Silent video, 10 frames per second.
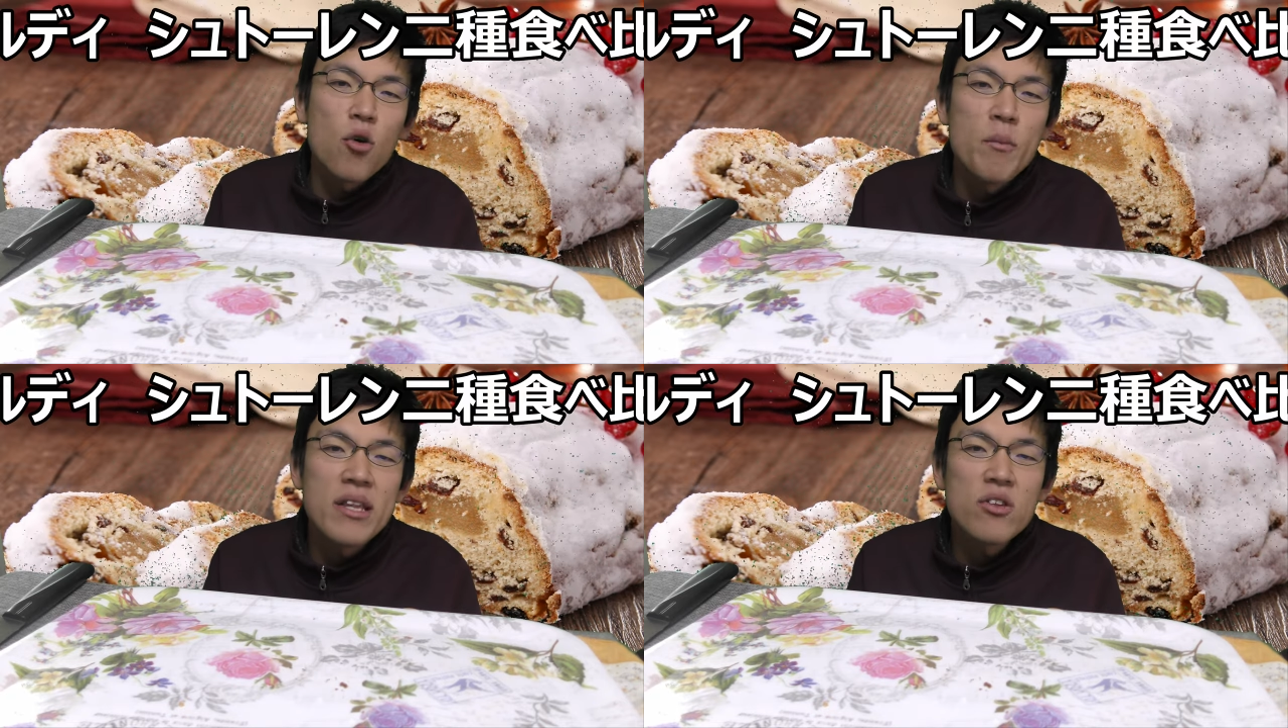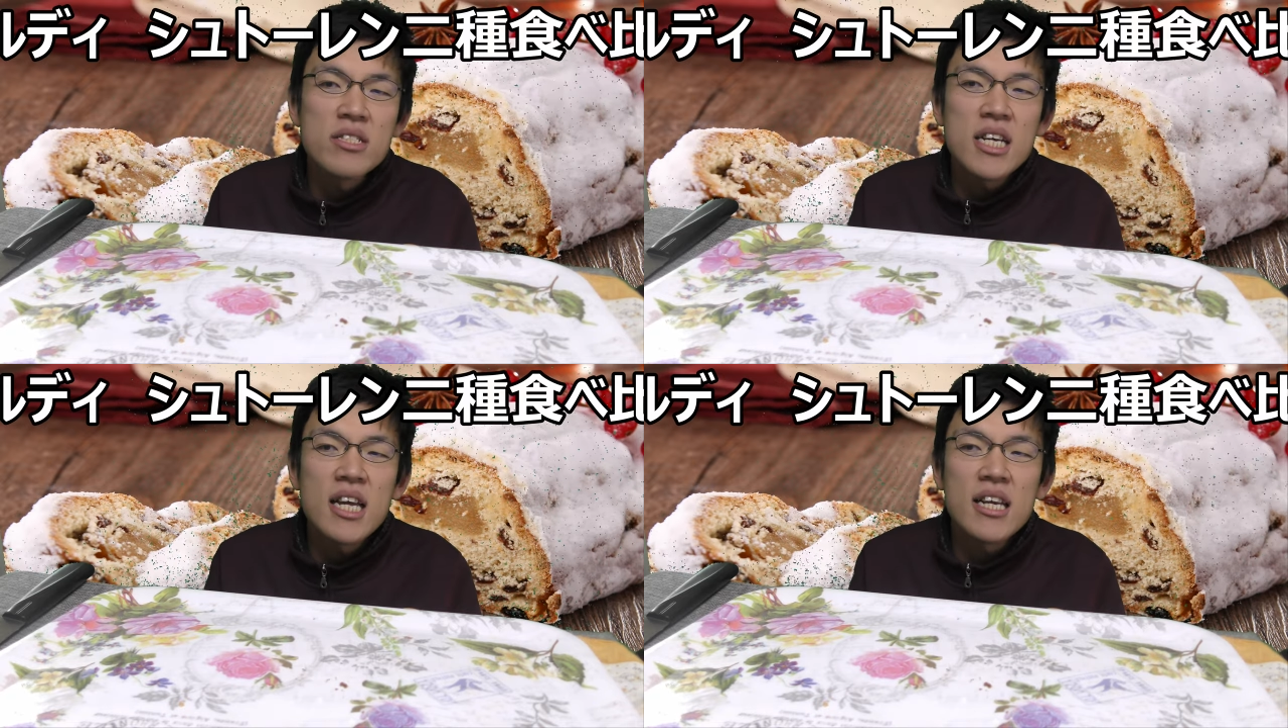コメント
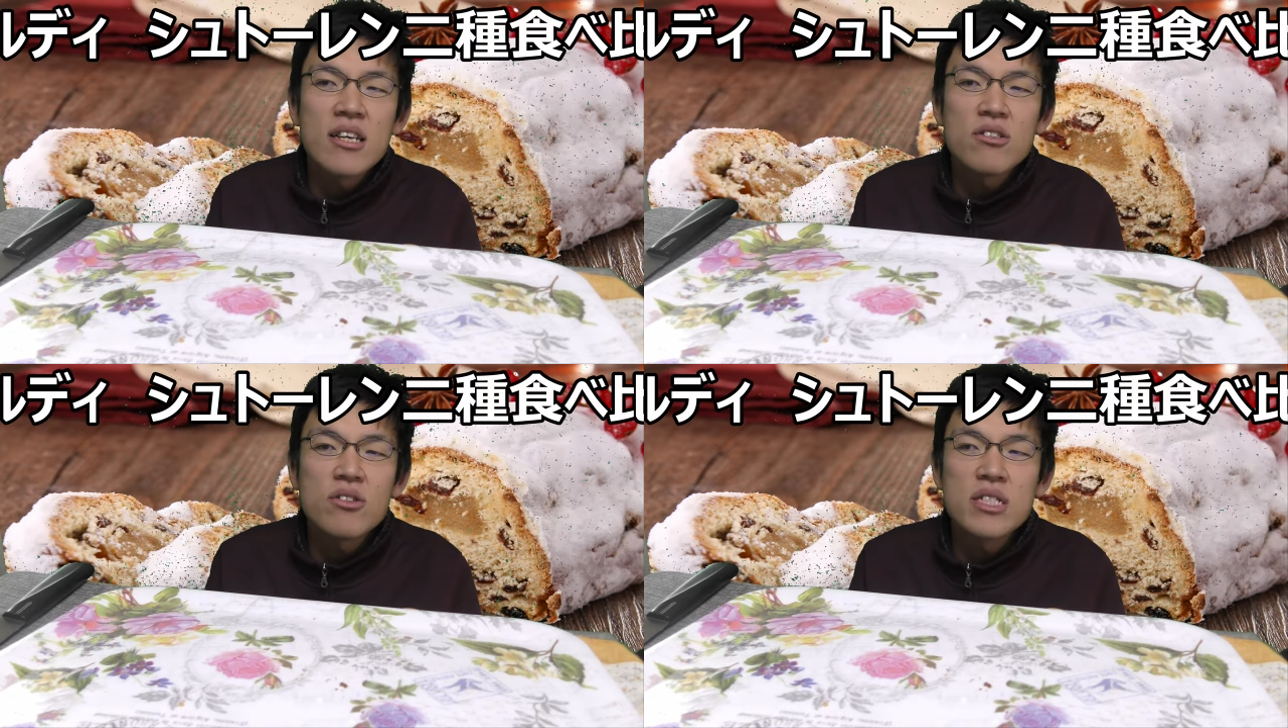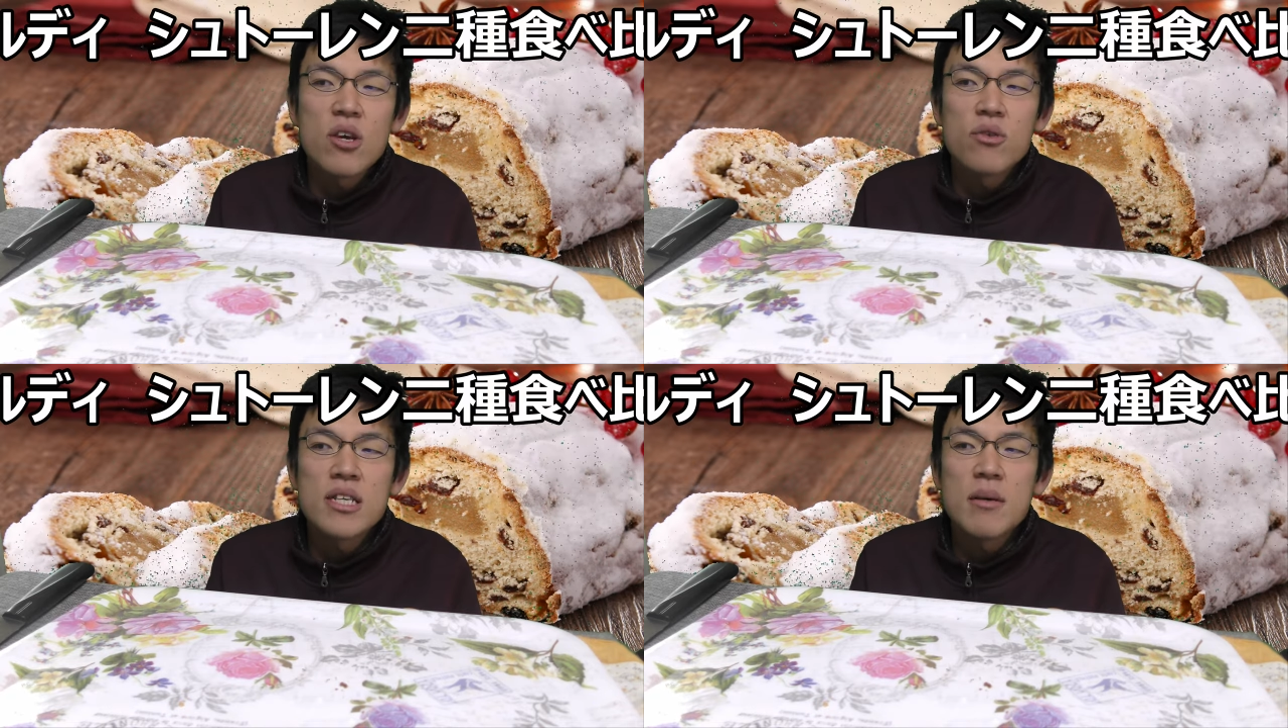していただけると、そし
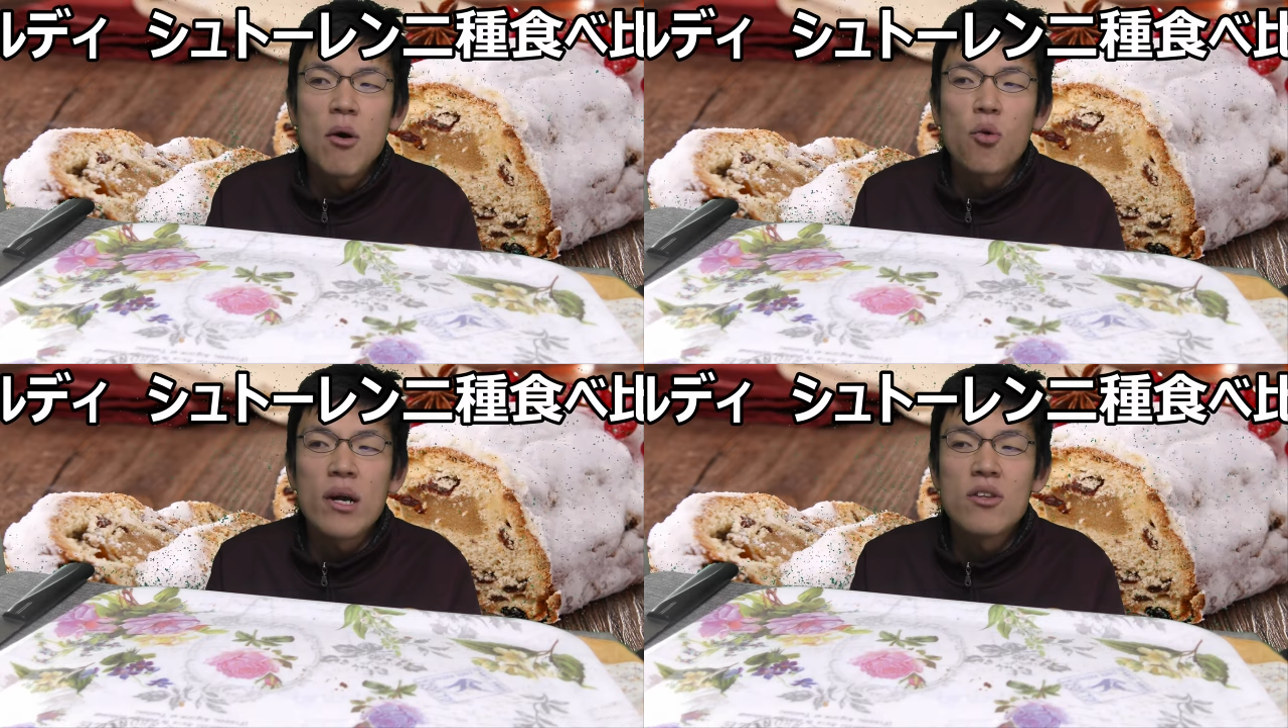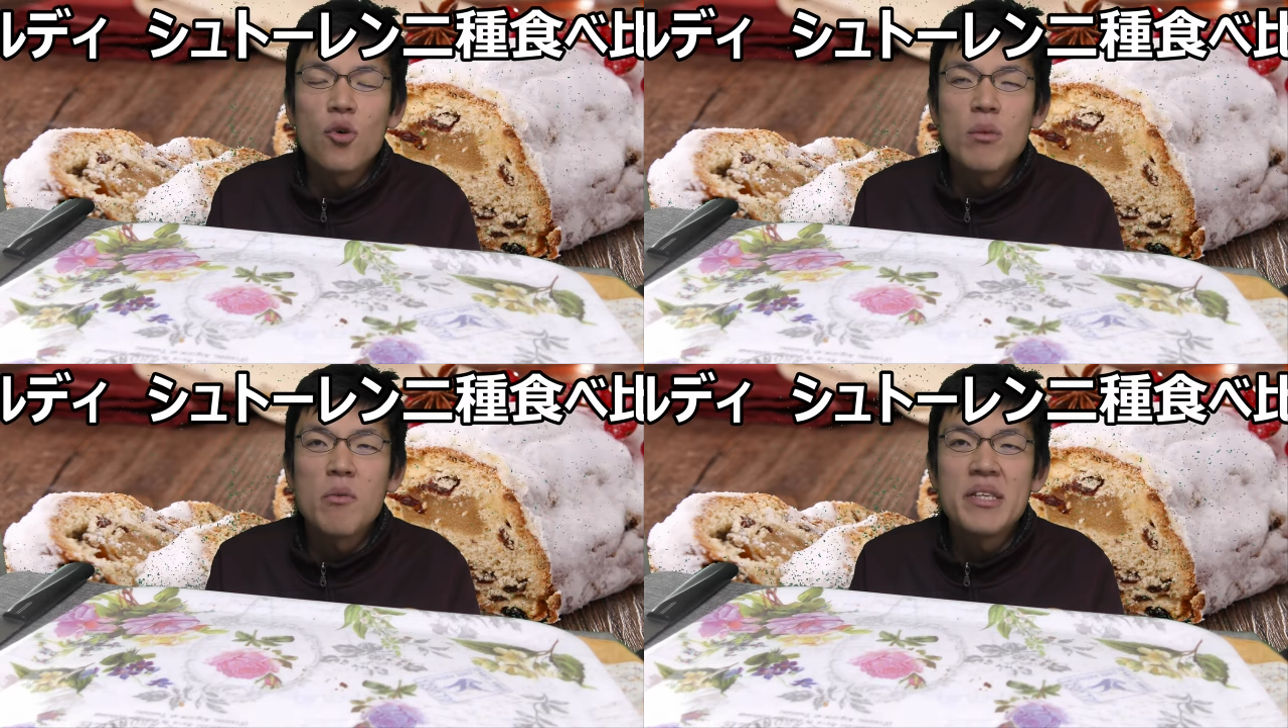てよろしければ他の
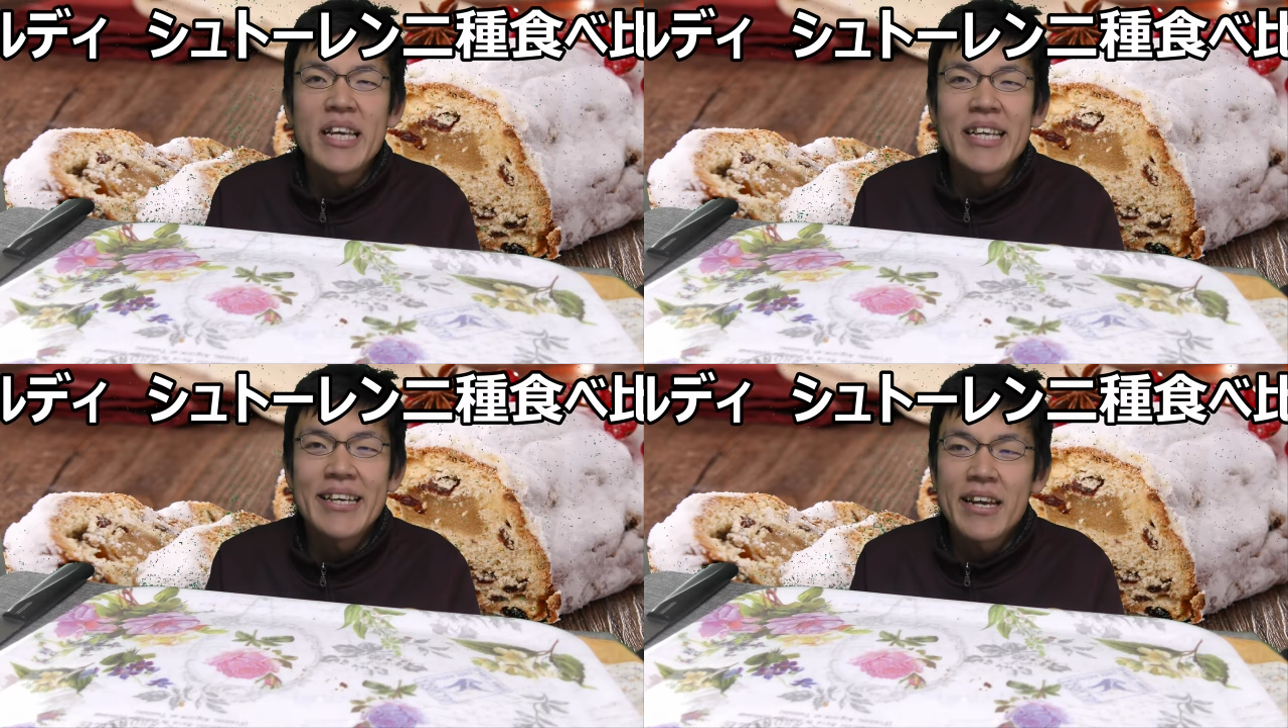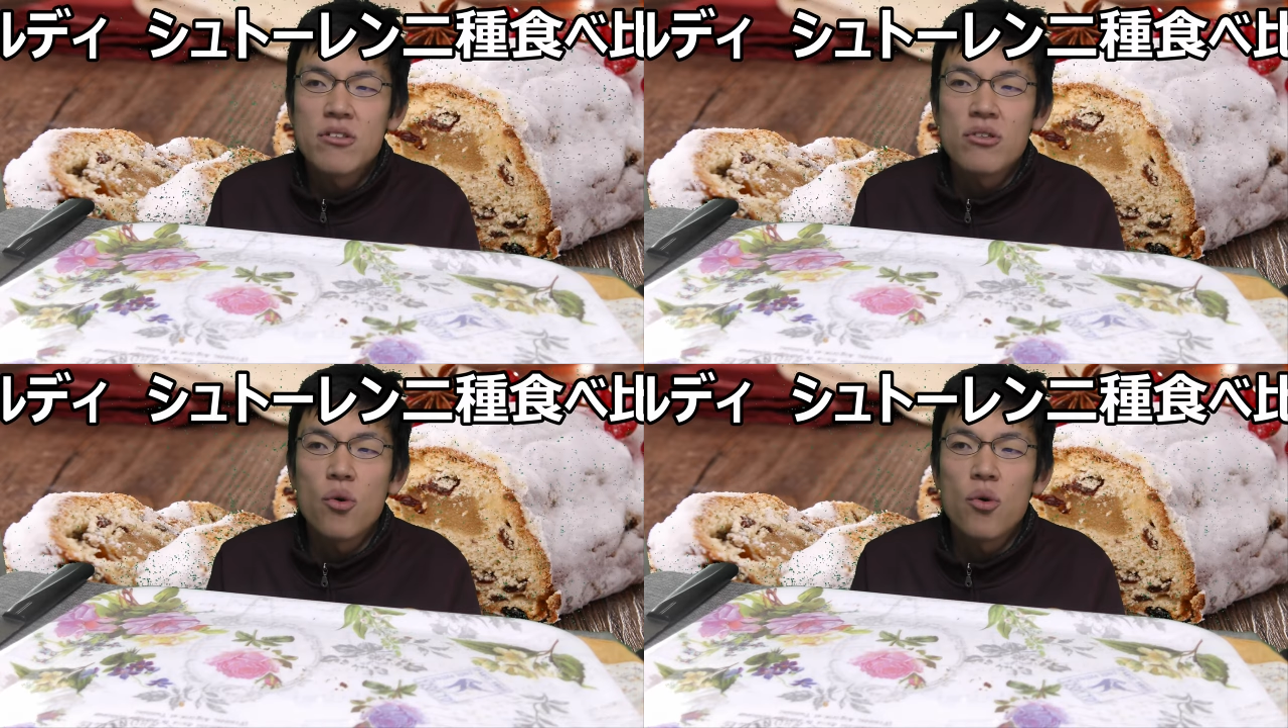動画も見ていただけると、